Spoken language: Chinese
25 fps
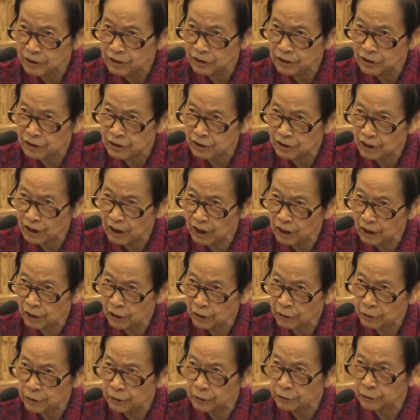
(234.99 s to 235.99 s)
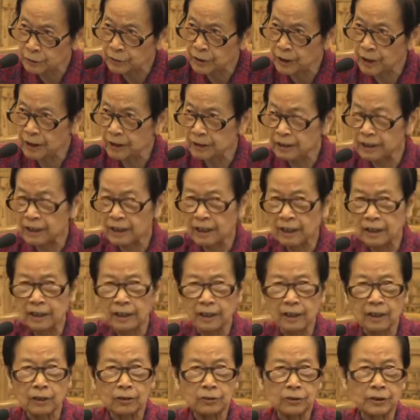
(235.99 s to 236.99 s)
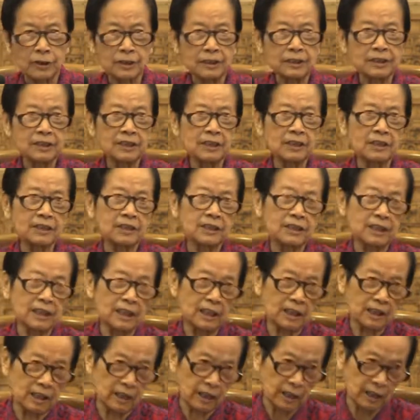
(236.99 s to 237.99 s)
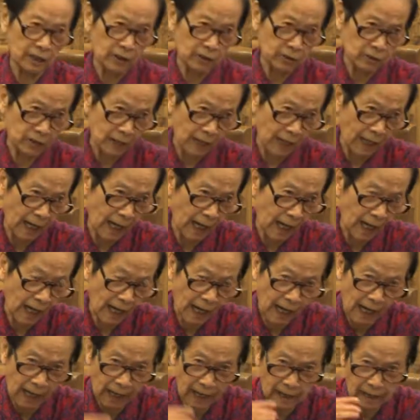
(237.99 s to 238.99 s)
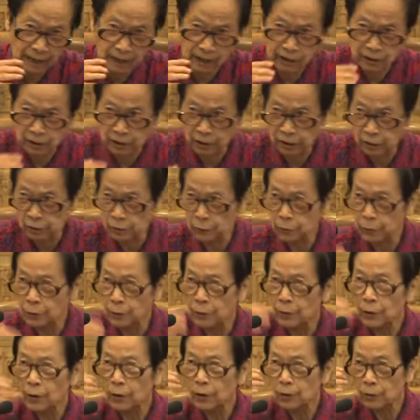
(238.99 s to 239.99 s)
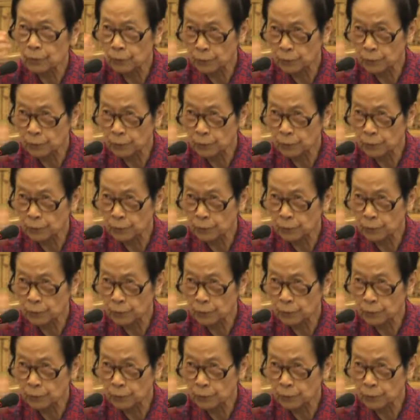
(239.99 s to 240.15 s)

知智而后有定，定而后能静，静而后能安，安而后能虑，